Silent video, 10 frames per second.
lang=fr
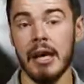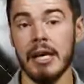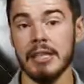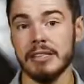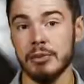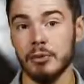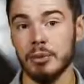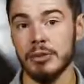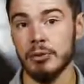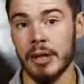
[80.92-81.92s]
et
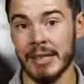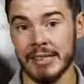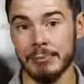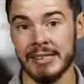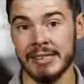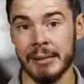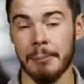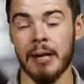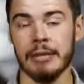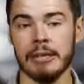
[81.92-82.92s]
celui de l'AS Béziers
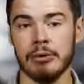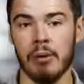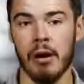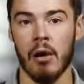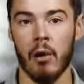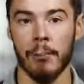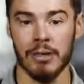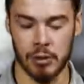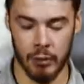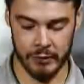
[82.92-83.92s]
mardi soir en
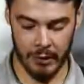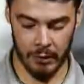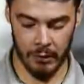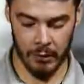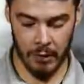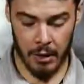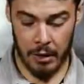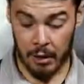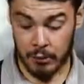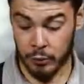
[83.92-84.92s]
match en retard.
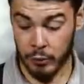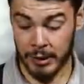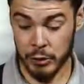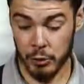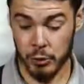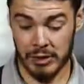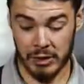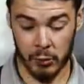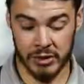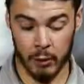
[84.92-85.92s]
Deux matchs nuls
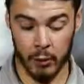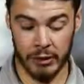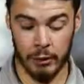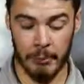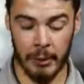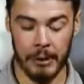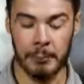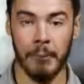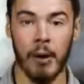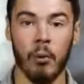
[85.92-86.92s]
0-0 qui ne
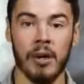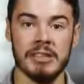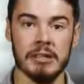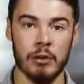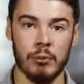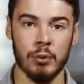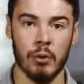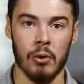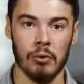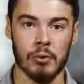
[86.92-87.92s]
permettent pas au Racing Club de
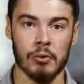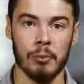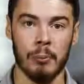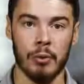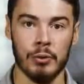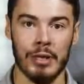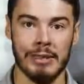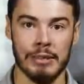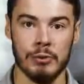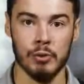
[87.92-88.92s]
Lens de prendre la
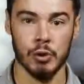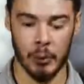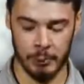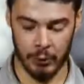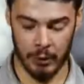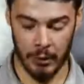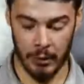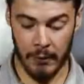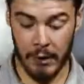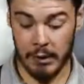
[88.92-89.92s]
tête du
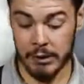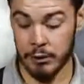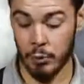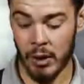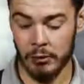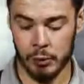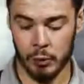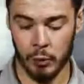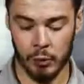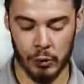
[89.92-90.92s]
championnat. Ils doivent
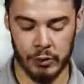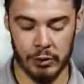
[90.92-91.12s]
se contenter